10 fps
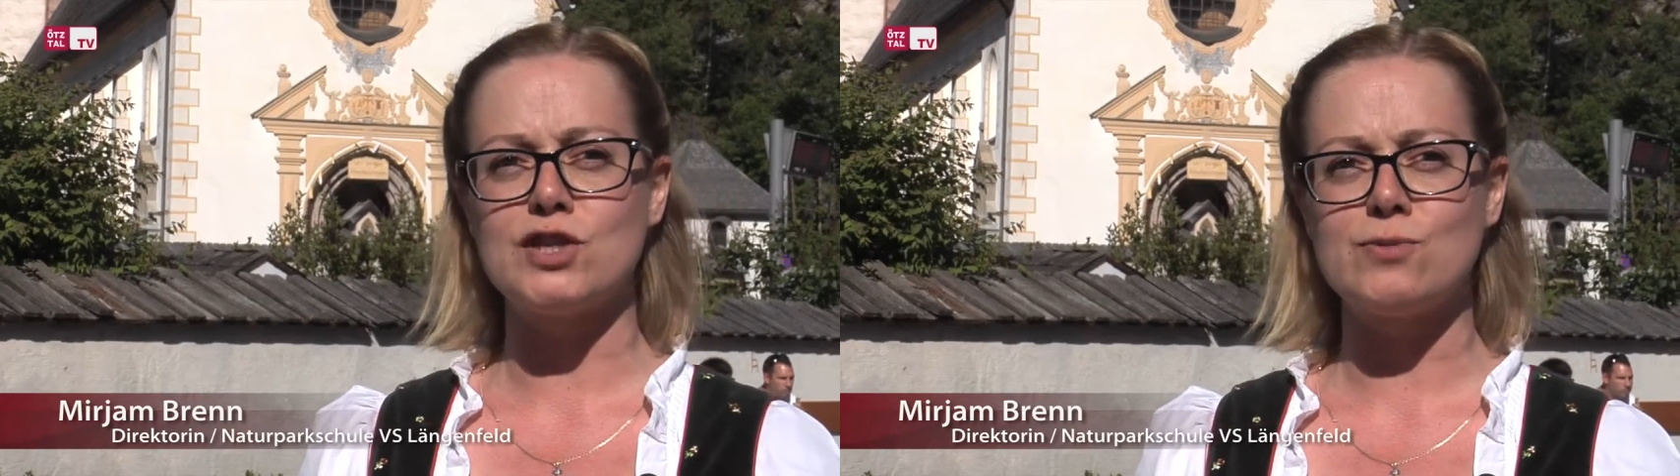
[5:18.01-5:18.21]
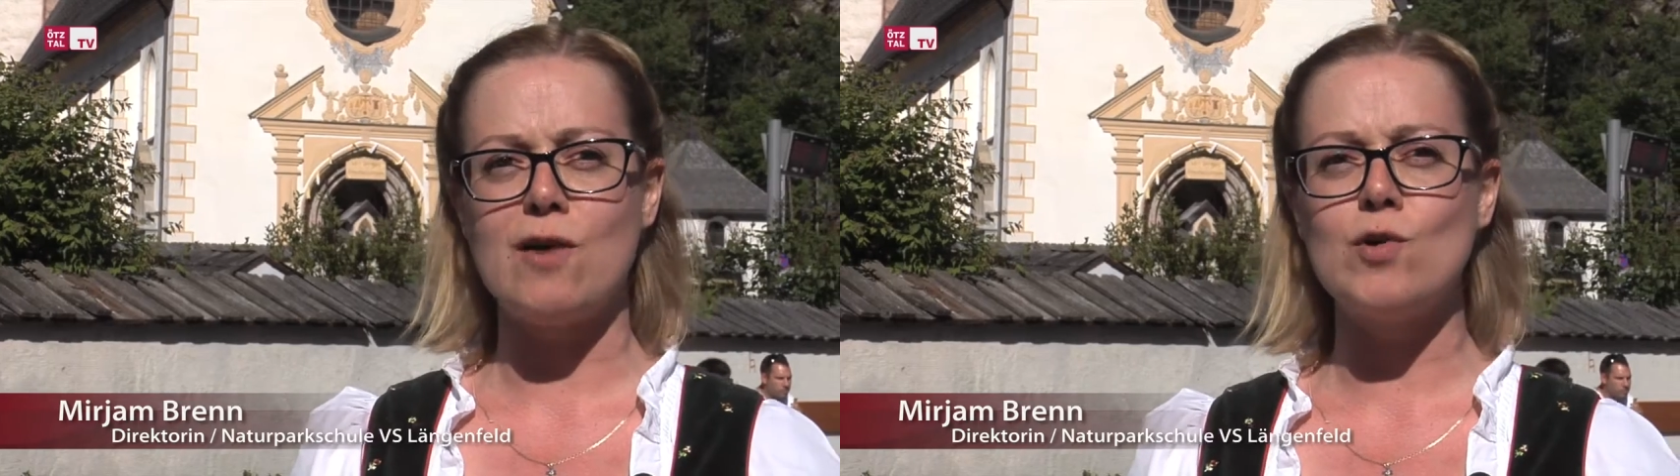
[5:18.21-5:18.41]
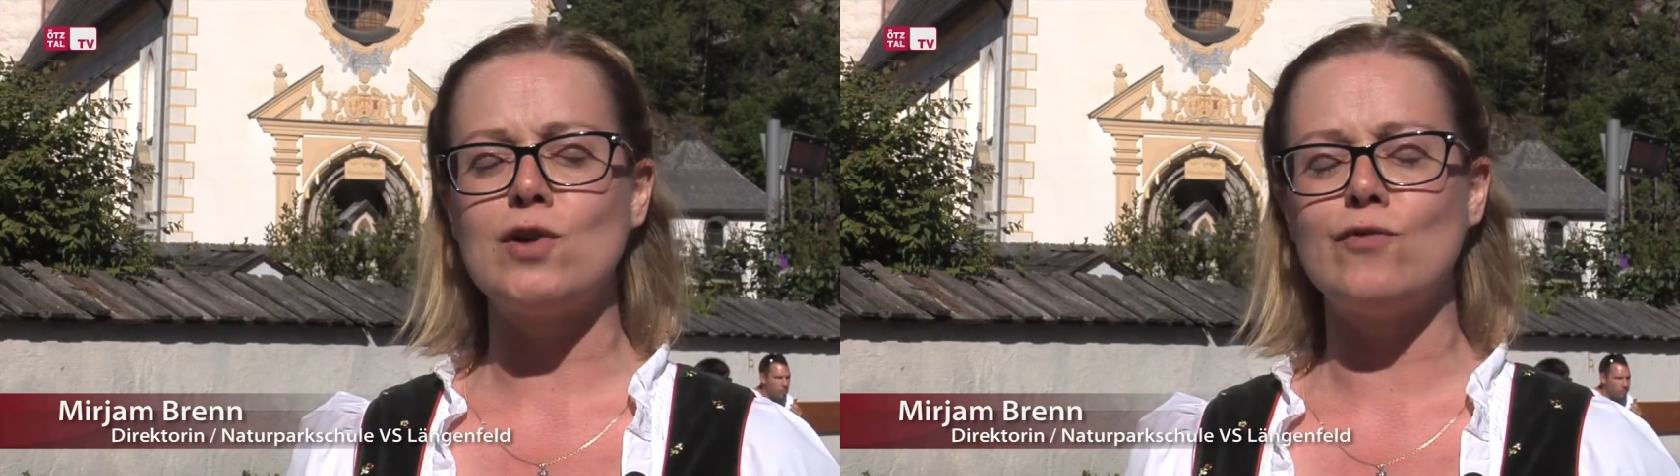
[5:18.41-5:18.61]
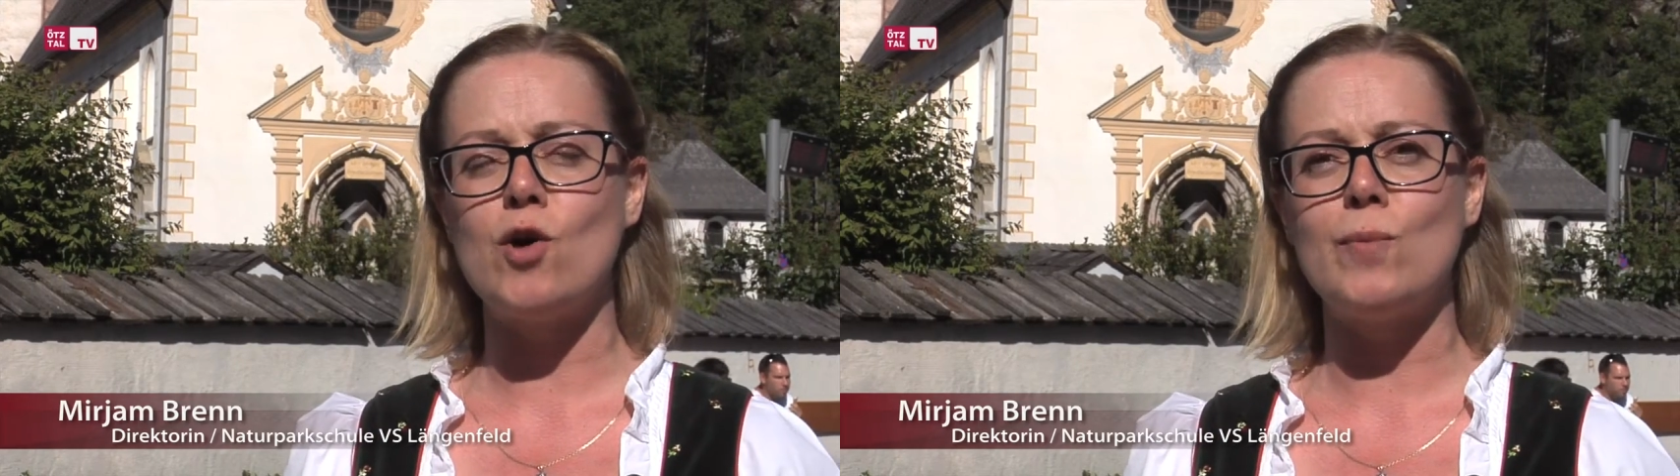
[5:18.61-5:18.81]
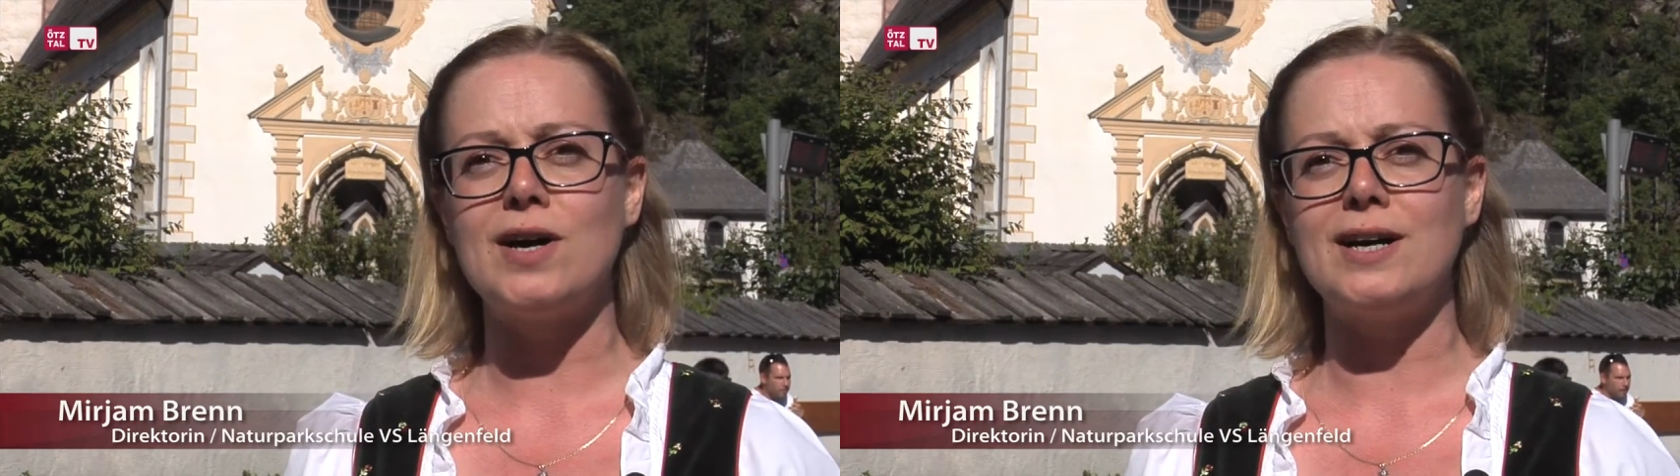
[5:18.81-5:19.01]
Vor zwei Wochen
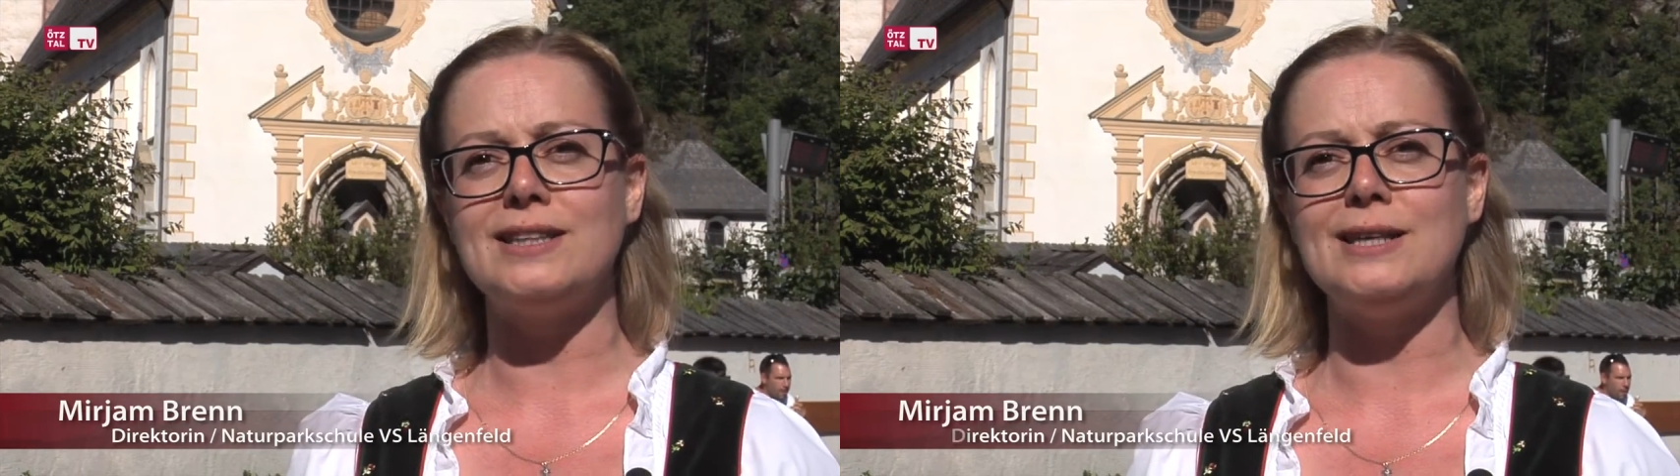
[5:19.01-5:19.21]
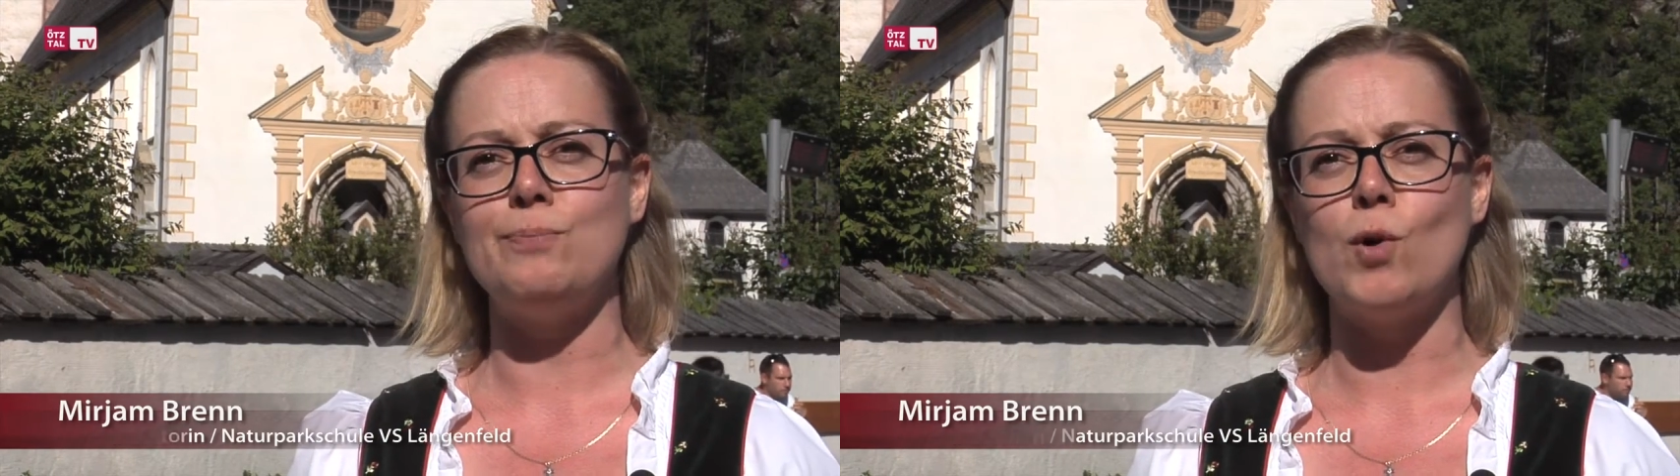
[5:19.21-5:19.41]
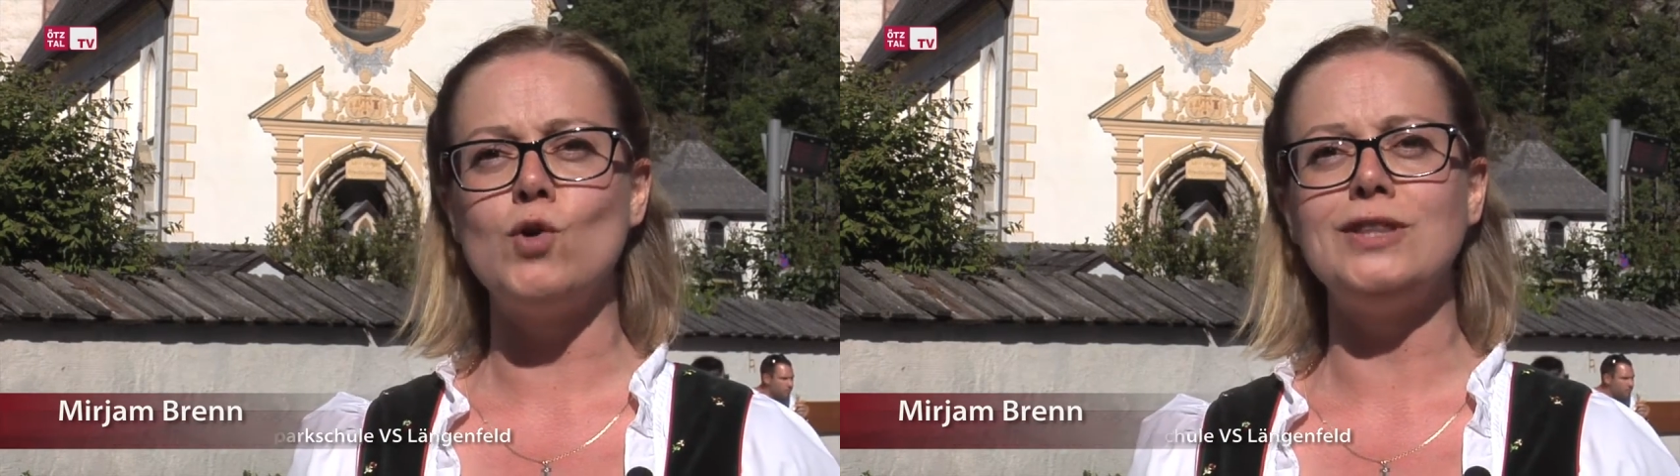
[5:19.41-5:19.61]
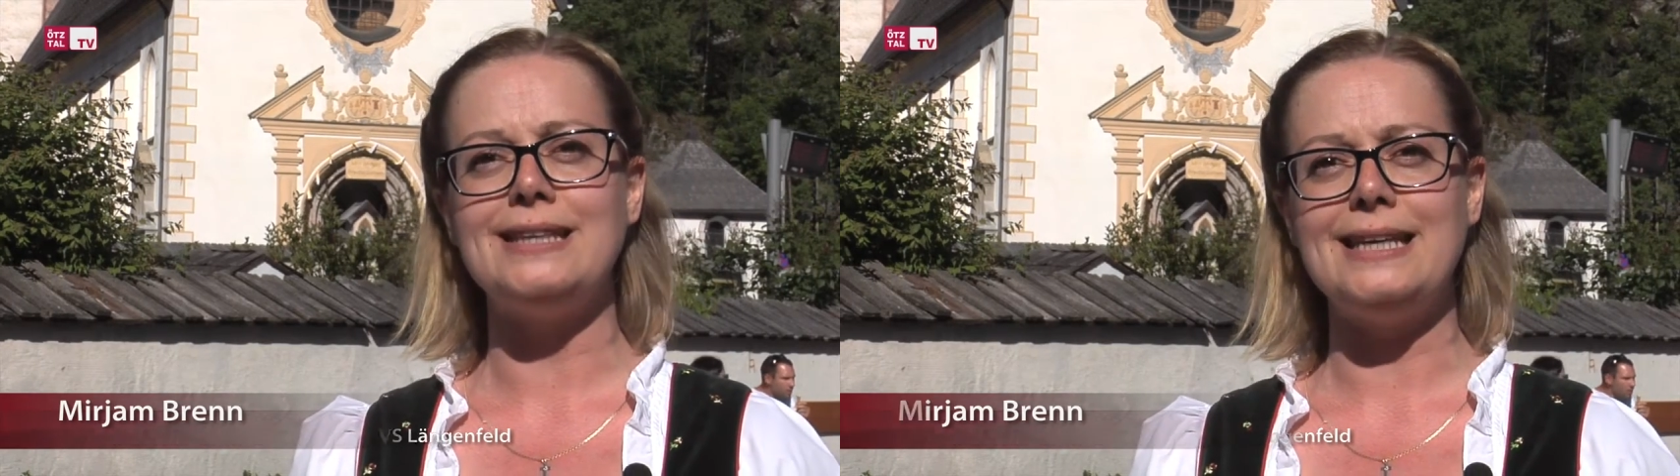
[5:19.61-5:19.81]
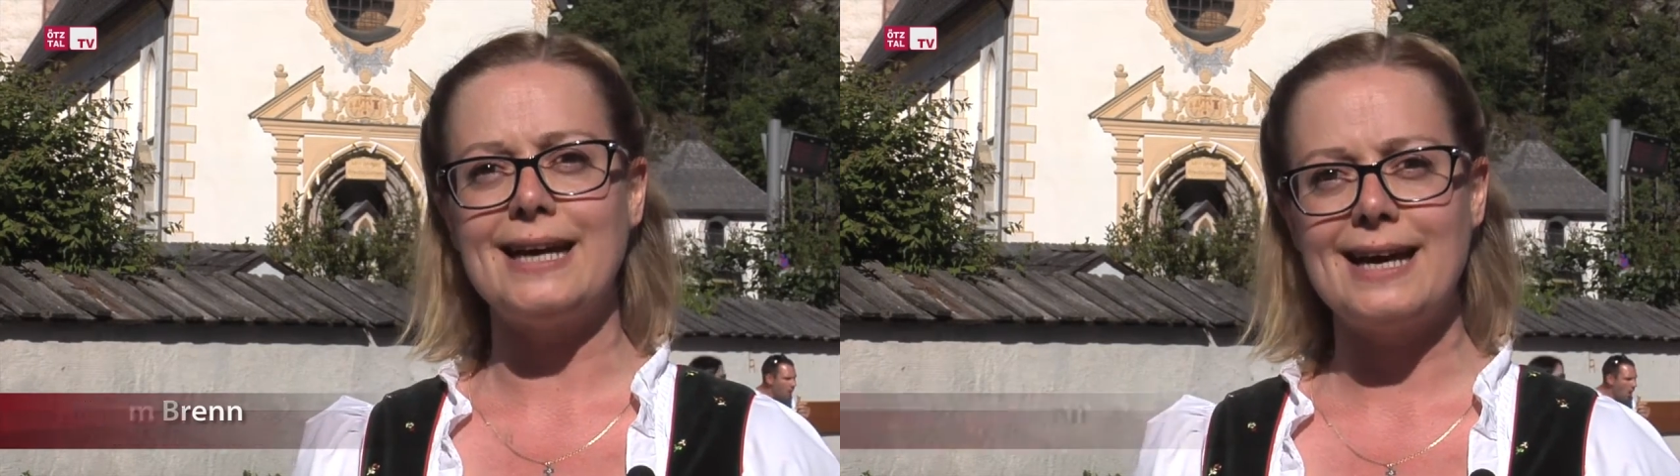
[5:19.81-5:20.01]
waren wir die
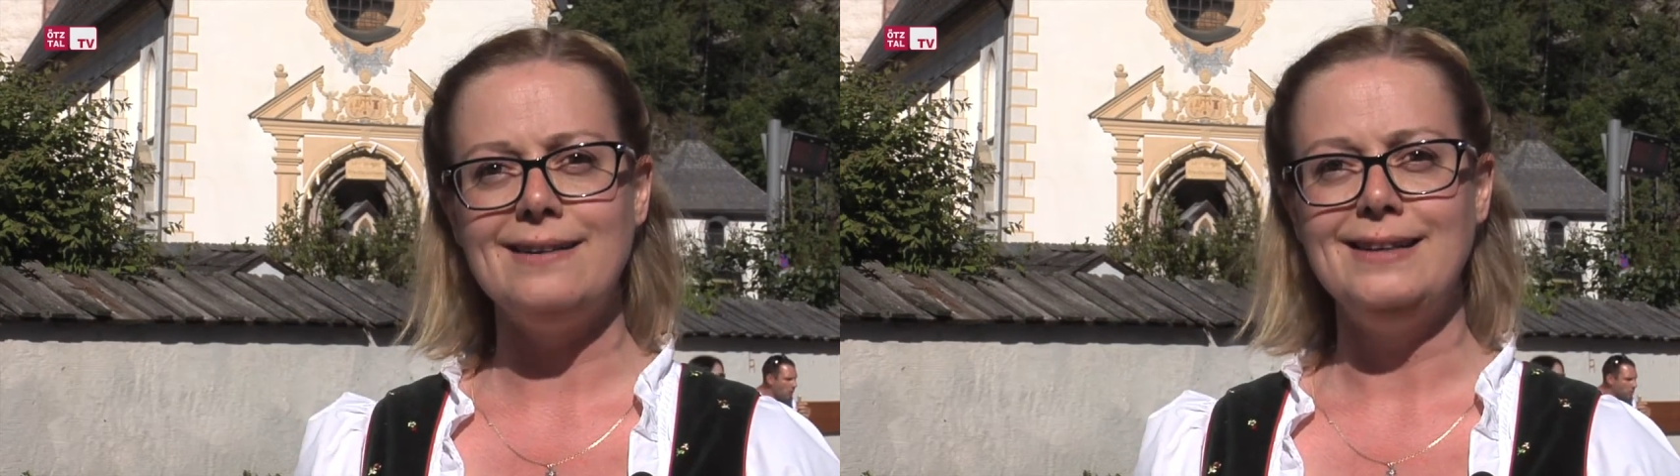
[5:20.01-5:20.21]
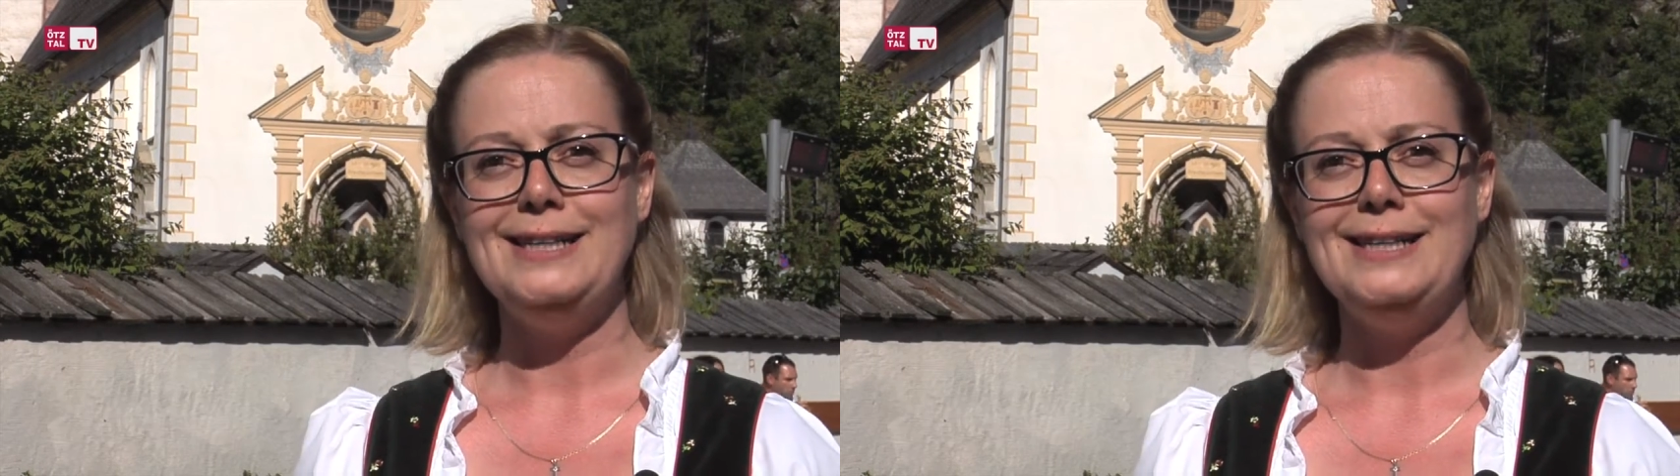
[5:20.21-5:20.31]
Bodentiere.